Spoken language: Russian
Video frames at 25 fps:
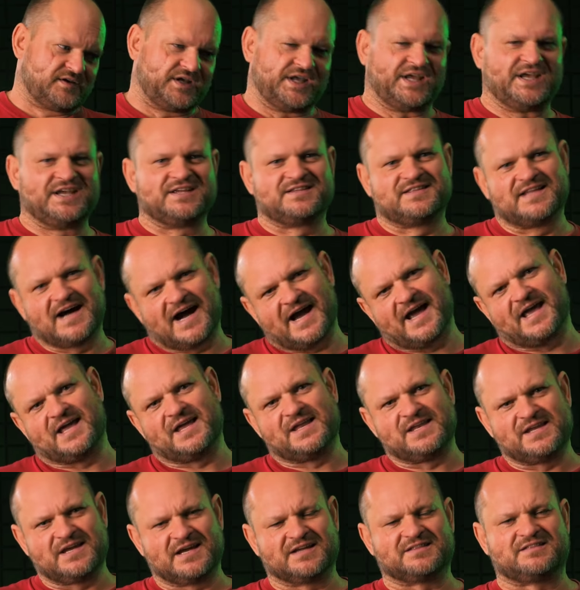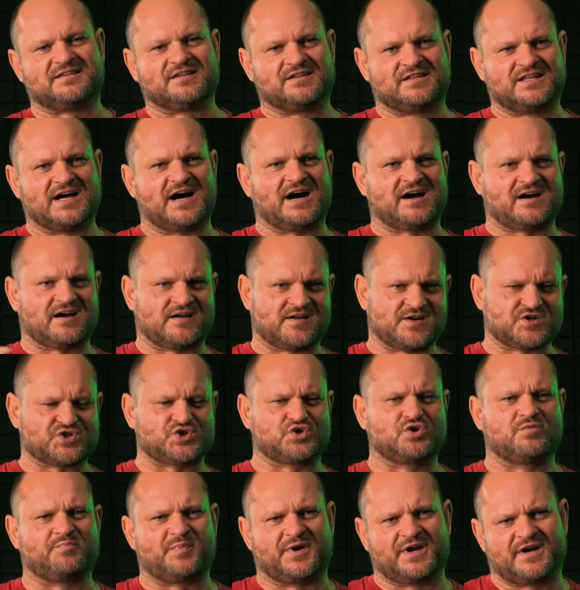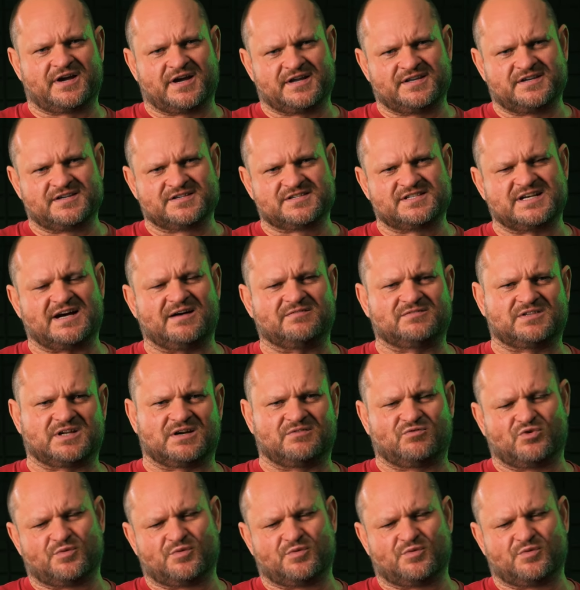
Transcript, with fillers: И да, и нет, и да, хорошо, приходи завтра,